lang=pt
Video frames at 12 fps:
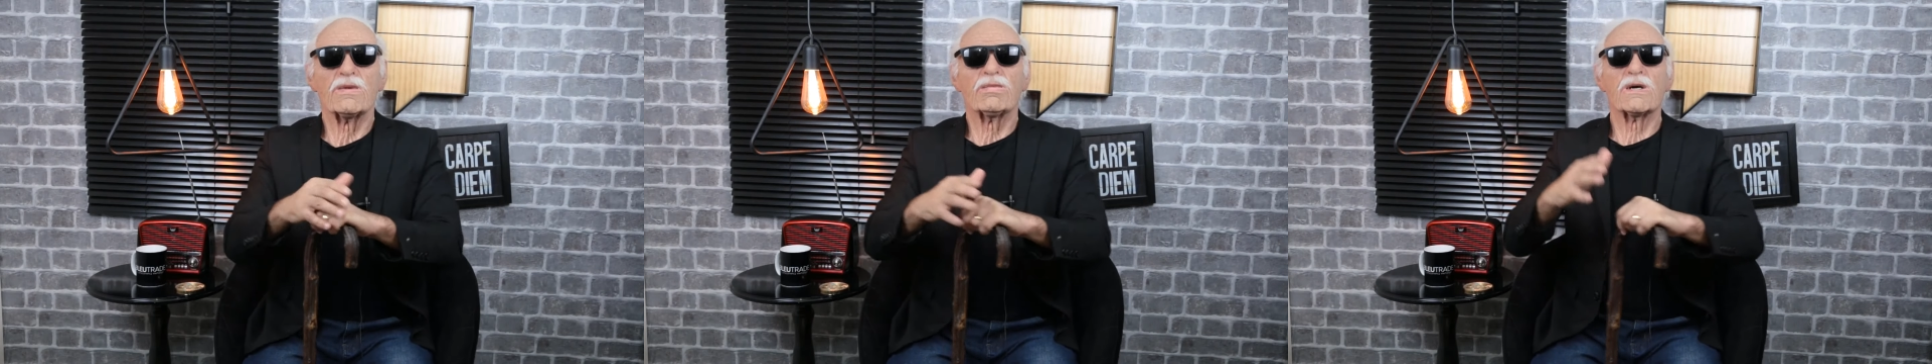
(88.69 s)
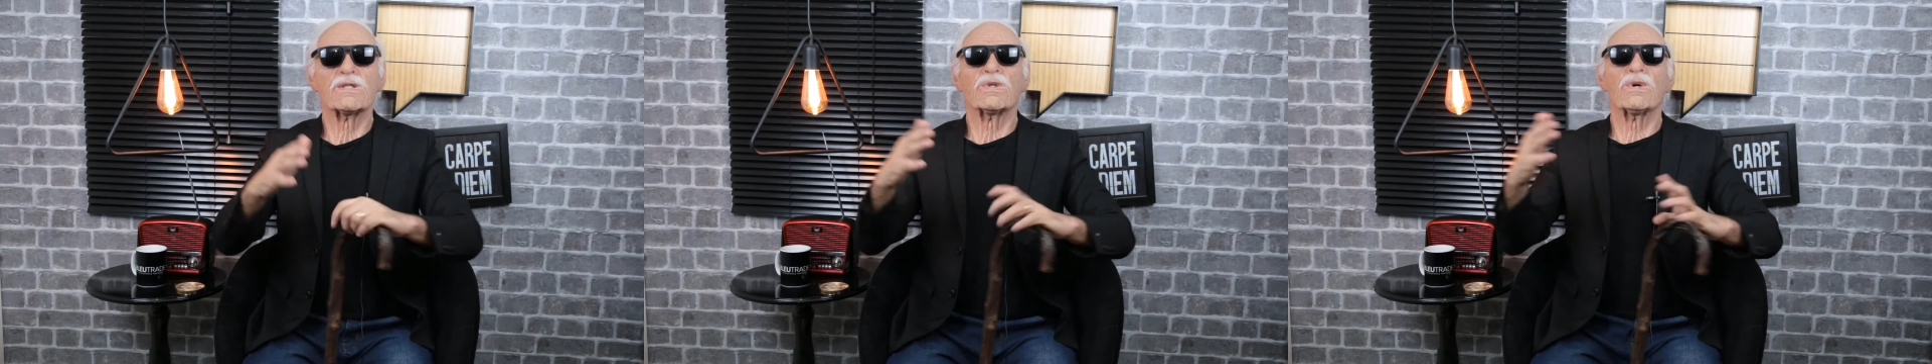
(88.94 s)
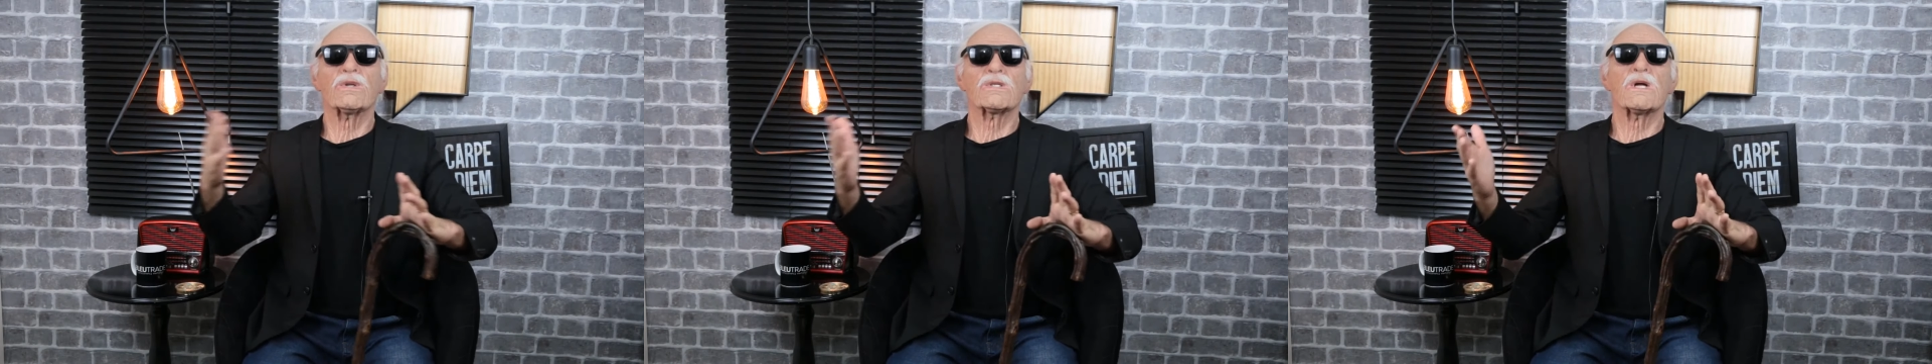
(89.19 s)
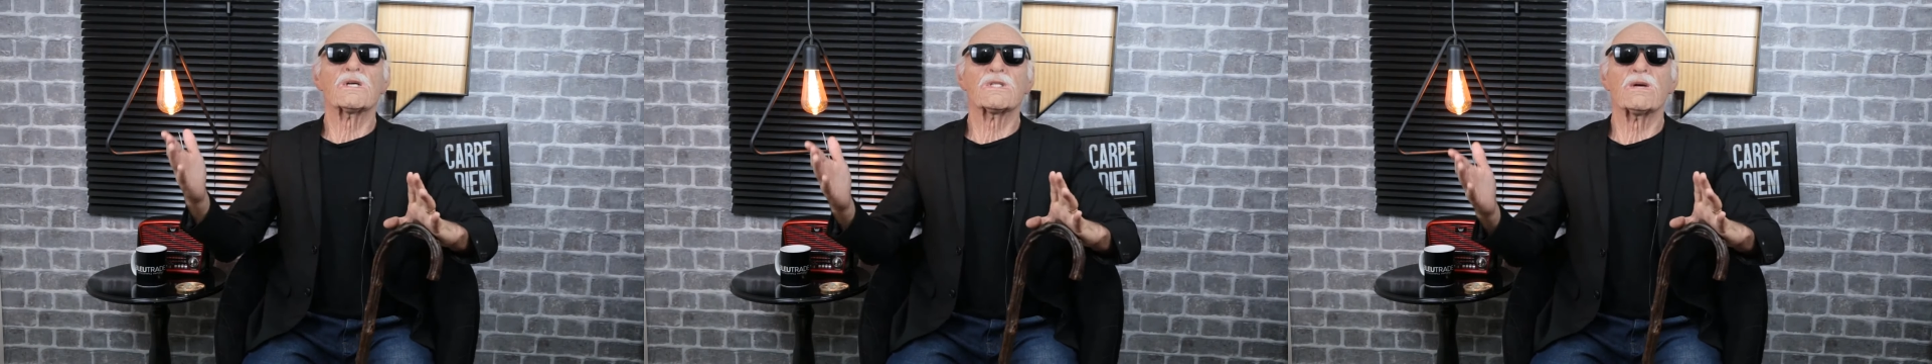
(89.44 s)
mas
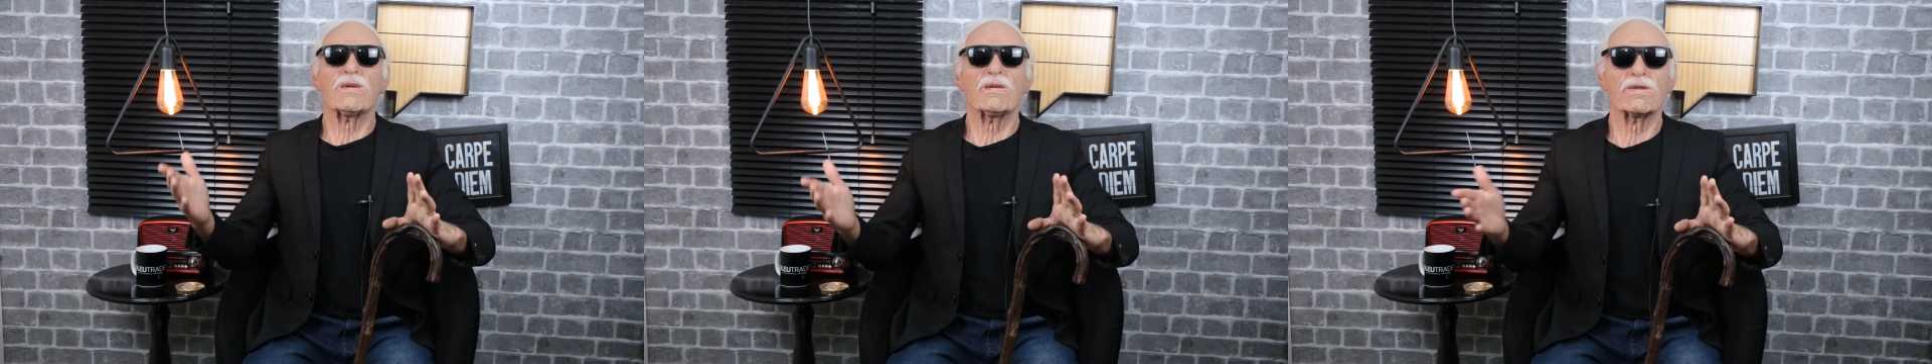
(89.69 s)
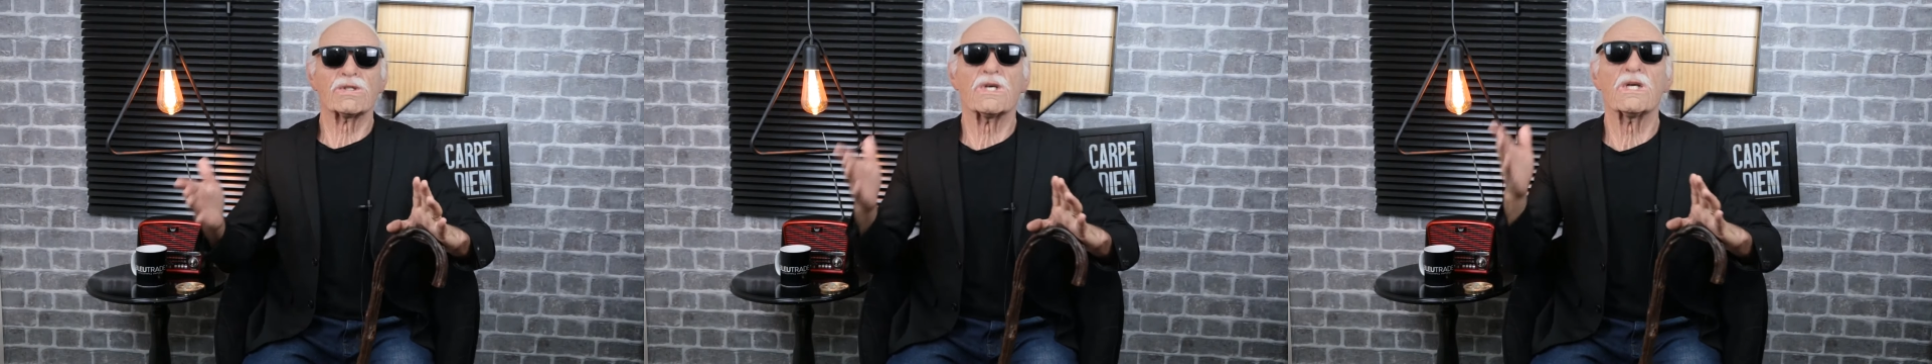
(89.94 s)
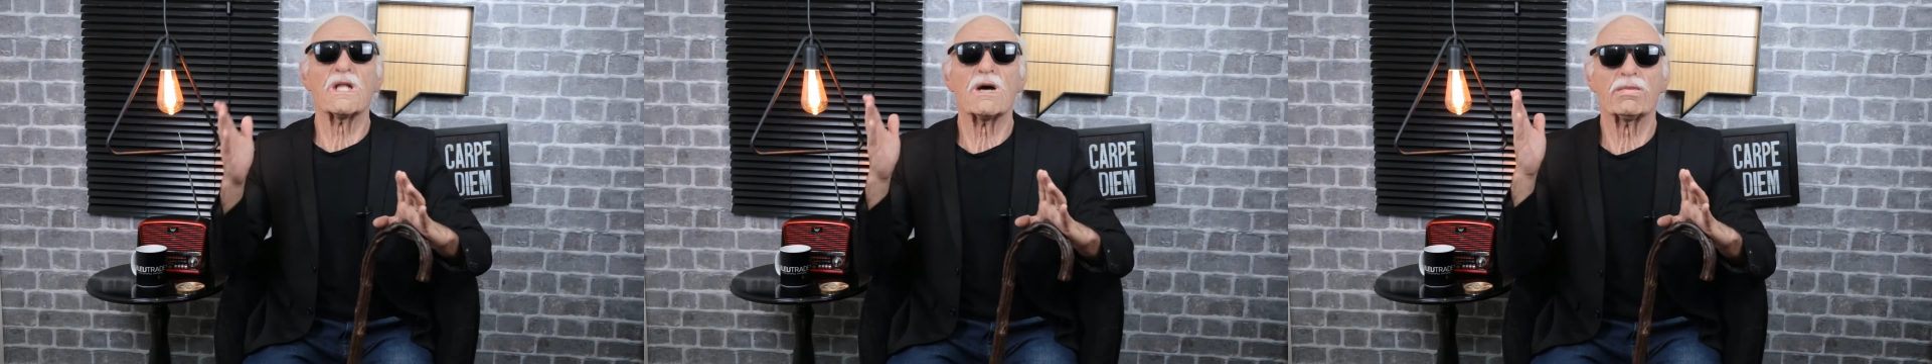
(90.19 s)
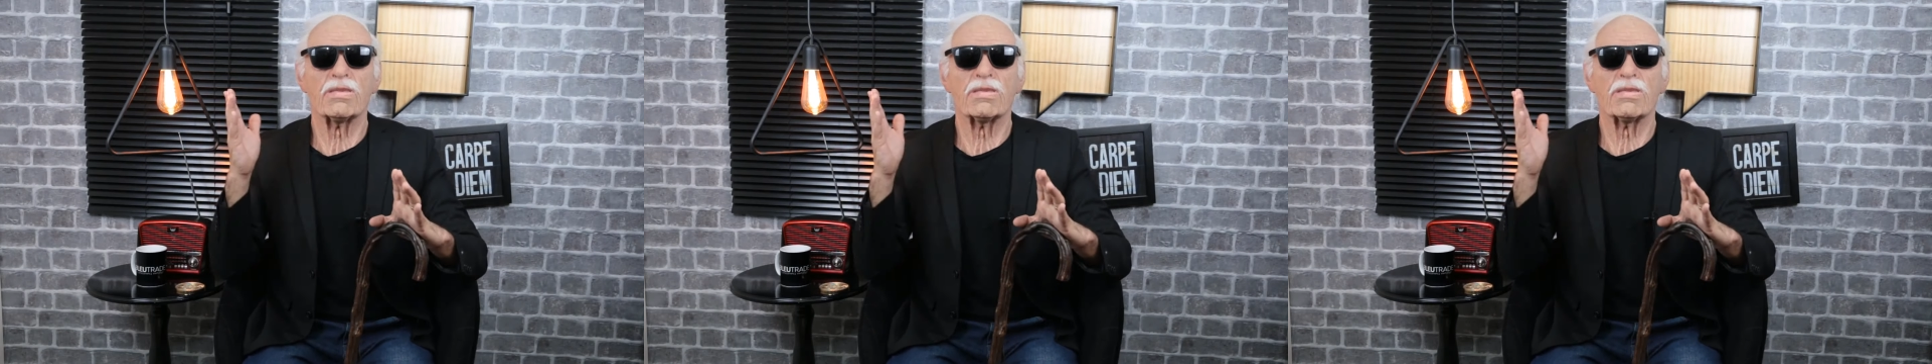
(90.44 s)
todos nós sabemos que na